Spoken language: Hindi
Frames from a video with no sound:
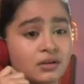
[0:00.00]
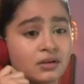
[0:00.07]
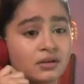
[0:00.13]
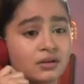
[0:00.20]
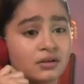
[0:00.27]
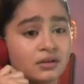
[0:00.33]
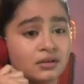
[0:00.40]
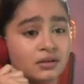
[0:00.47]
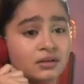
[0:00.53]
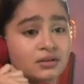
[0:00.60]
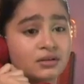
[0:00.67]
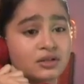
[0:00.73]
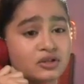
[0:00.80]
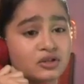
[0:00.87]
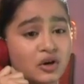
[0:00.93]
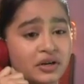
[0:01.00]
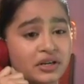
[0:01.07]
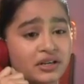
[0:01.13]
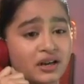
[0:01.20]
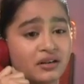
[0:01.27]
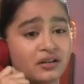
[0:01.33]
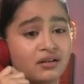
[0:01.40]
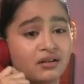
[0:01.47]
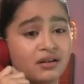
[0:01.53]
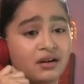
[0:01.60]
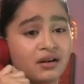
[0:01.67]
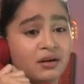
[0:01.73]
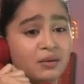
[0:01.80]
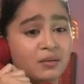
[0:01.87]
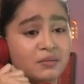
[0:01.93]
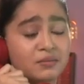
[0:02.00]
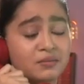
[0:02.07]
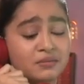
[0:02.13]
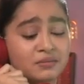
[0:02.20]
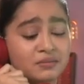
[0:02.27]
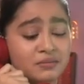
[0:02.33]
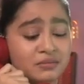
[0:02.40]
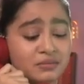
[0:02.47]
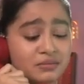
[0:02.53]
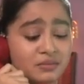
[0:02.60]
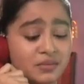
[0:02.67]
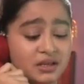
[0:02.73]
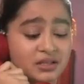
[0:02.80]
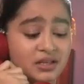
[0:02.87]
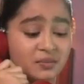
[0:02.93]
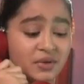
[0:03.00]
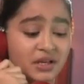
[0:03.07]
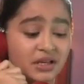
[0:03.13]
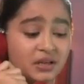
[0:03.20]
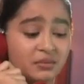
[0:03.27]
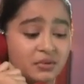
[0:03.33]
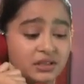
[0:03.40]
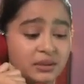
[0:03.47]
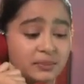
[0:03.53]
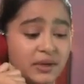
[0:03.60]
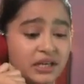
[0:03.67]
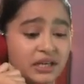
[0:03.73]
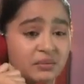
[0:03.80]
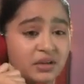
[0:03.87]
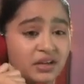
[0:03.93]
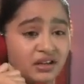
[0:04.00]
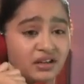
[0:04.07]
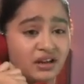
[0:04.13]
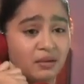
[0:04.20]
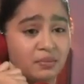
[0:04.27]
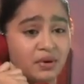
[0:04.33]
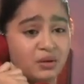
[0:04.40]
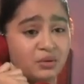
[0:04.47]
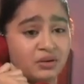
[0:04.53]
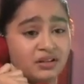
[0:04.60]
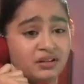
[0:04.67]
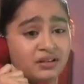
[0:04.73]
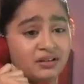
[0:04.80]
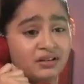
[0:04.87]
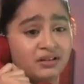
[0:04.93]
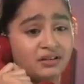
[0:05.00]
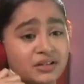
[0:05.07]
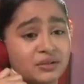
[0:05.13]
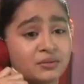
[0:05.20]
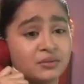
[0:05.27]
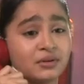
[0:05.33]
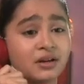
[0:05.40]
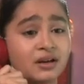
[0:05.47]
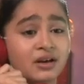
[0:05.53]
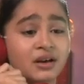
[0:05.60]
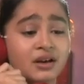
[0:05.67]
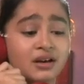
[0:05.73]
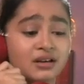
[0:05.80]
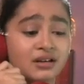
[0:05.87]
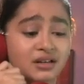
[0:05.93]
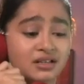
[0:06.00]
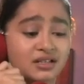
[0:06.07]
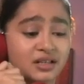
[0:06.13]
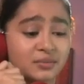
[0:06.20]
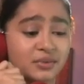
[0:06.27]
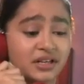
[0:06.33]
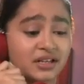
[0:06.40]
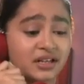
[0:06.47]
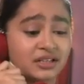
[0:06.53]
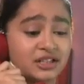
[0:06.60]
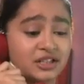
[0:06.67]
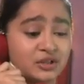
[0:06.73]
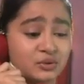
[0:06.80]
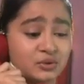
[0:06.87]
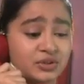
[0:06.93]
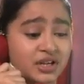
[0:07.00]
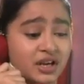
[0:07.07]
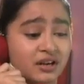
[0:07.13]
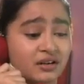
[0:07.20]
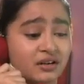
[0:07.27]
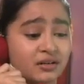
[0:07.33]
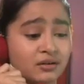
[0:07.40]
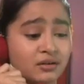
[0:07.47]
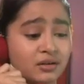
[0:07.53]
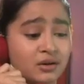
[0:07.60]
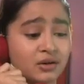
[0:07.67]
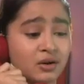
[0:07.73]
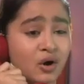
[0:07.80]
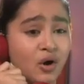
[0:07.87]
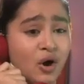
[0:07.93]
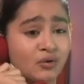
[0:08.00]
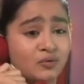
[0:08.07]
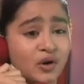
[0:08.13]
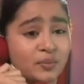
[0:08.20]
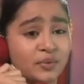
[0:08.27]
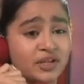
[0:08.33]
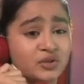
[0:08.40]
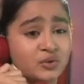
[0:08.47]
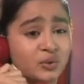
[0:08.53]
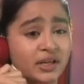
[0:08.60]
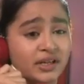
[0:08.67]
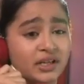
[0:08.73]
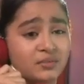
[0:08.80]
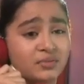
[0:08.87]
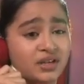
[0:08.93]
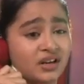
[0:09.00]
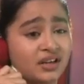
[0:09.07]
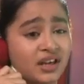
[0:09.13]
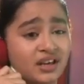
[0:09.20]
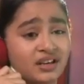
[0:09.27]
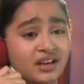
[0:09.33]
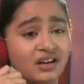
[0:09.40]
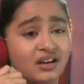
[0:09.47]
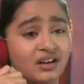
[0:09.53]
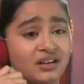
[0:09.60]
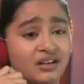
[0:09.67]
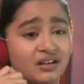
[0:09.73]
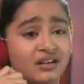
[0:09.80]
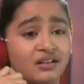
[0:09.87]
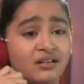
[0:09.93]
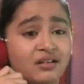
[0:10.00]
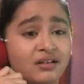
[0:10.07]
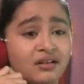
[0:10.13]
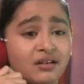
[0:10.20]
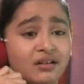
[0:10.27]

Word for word: हेलो सॉरी नैना मैं समीर की बर्थडे पार्टी में नहीं आ पाऊंगी हूँ कि समीर का दिल टूट जाएगा और वो अपनी जूलियट के बिना केक नहीं काटेगा